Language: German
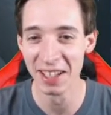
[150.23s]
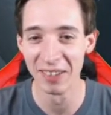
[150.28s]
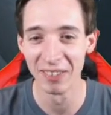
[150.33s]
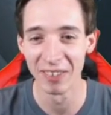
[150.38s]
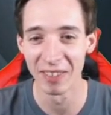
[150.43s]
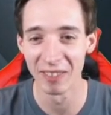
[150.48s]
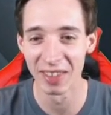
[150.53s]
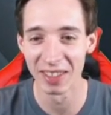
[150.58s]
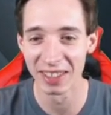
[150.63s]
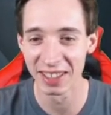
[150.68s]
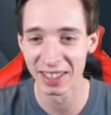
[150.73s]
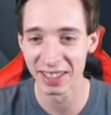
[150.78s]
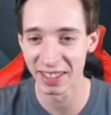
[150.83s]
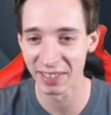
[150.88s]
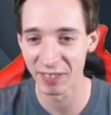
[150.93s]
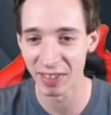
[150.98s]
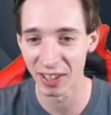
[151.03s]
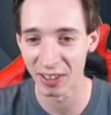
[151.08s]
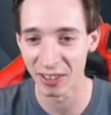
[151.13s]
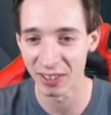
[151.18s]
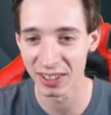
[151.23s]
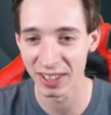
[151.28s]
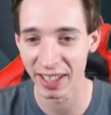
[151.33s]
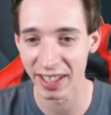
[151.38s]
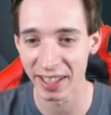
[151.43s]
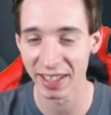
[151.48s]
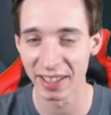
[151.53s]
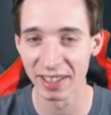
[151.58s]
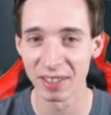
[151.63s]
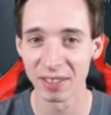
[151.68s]
Wenn man sich dann mal
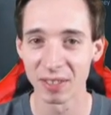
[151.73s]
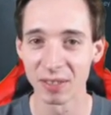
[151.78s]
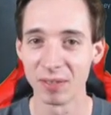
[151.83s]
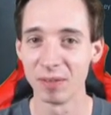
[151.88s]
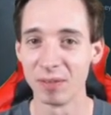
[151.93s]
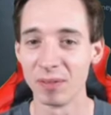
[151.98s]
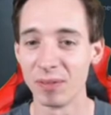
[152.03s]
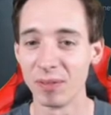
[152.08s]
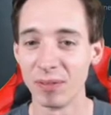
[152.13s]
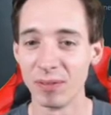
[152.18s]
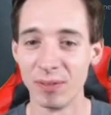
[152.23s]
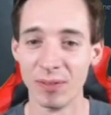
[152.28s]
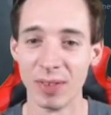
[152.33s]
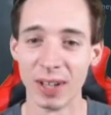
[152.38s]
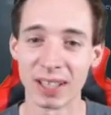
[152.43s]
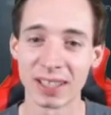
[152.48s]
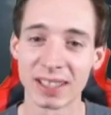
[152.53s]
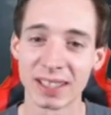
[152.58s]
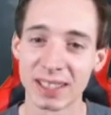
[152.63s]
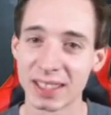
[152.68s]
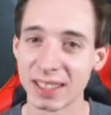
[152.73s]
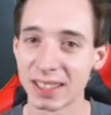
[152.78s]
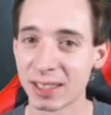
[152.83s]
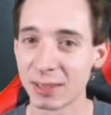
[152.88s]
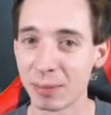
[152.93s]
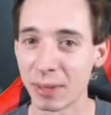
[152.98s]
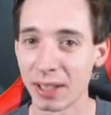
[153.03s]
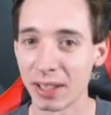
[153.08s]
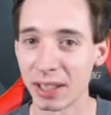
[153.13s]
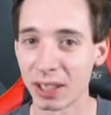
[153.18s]
ausrechnet, was
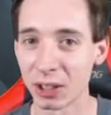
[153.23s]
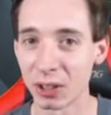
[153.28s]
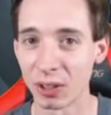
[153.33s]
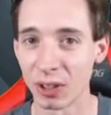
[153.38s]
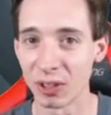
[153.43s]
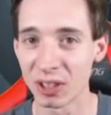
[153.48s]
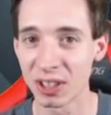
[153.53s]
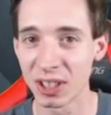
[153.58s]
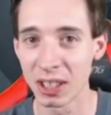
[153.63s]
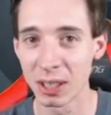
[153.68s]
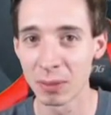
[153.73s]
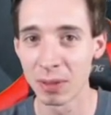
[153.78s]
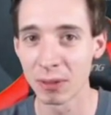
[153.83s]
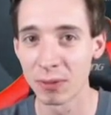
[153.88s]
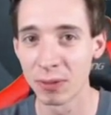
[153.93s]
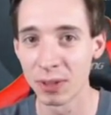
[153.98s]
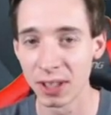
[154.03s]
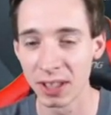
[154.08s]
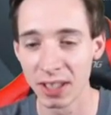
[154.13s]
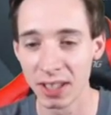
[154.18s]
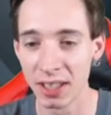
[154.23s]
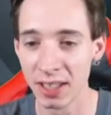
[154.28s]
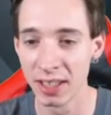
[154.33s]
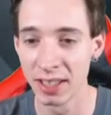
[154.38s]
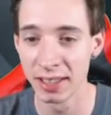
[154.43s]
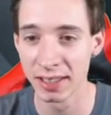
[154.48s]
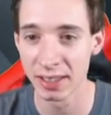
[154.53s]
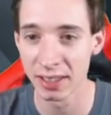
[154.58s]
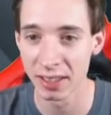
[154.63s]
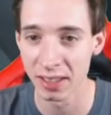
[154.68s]
man da schon ausgegeben hat für die
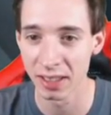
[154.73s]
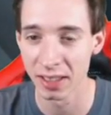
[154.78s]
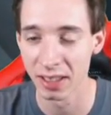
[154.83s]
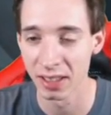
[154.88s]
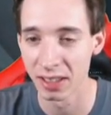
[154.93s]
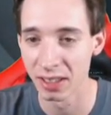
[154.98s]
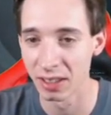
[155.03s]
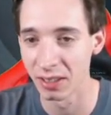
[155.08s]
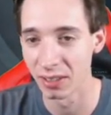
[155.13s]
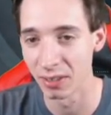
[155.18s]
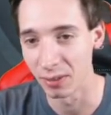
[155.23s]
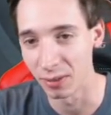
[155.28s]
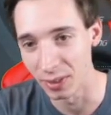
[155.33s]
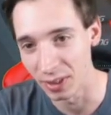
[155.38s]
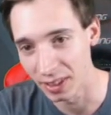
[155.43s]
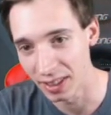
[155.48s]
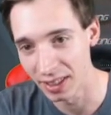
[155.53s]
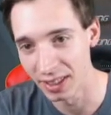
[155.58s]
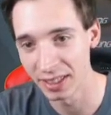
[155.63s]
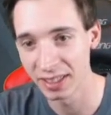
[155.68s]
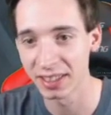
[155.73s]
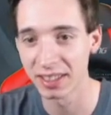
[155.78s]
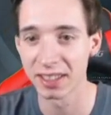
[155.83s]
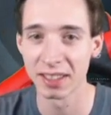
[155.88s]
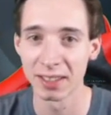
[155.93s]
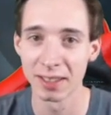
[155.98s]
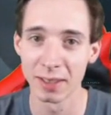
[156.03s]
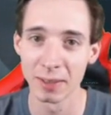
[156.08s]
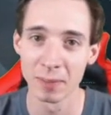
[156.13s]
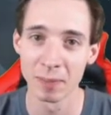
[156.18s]
Keys und die
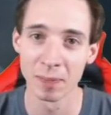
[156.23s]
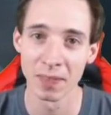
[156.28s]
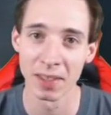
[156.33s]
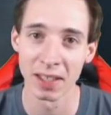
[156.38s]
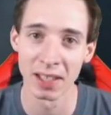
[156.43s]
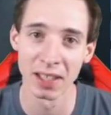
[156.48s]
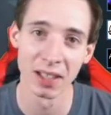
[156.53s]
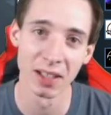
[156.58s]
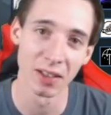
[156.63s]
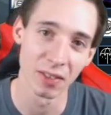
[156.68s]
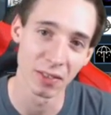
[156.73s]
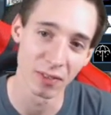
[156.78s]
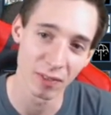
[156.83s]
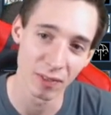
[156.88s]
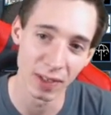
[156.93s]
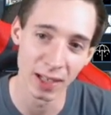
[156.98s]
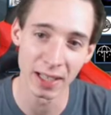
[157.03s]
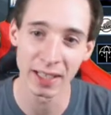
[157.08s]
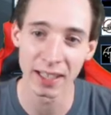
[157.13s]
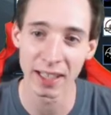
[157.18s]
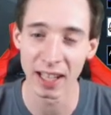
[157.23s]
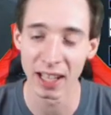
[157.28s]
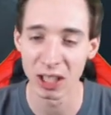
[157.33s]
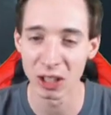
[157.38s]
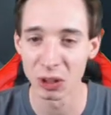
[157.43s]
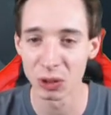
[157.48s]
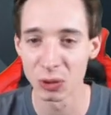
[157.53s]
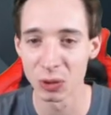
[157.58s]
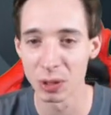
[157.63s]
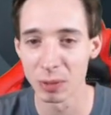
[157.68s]
Kisten und welche
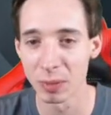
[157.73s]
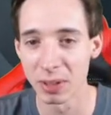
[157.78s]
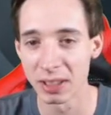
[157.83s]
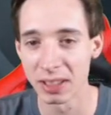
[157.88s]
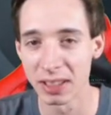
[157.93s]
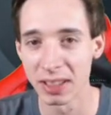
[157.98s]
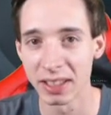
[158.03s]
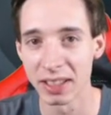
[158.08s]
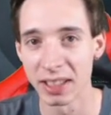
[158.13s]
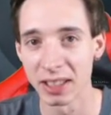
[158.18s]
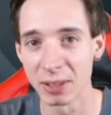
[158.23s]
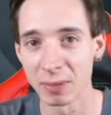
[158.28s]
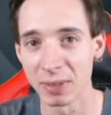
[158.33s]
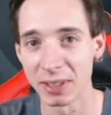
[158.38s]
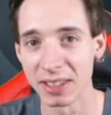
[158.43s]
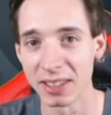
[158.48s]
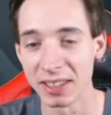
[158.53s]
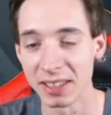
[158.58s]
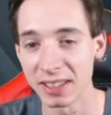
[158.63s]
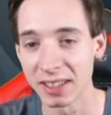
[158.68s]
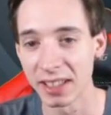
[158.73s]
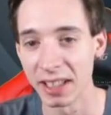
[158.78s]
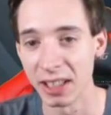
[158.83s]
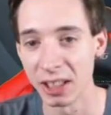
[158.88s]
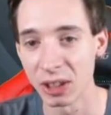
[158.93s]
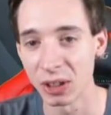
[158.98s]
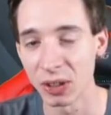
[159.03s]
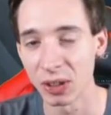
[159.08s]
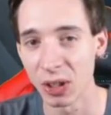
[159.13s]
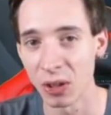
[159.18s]
Handschuhe man sich da jetzt über dieses
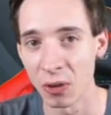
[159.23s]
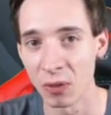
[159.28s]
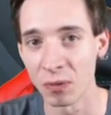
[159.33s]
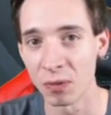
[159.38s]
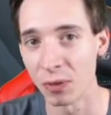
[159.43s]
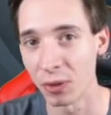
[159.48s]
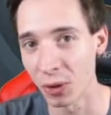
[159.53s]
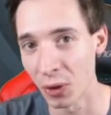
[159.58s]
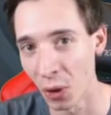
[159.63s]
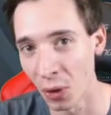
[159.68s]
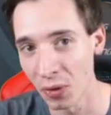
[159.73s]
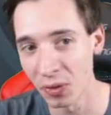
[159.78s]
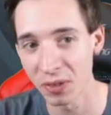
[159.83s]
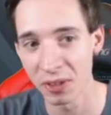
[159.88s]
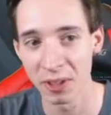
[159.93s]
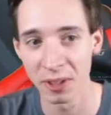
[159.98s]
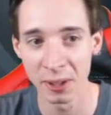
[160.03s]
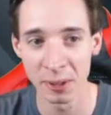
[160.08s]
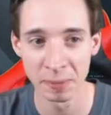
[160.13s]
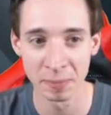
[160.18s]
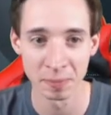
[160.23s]
Geld schon kaufen könnte.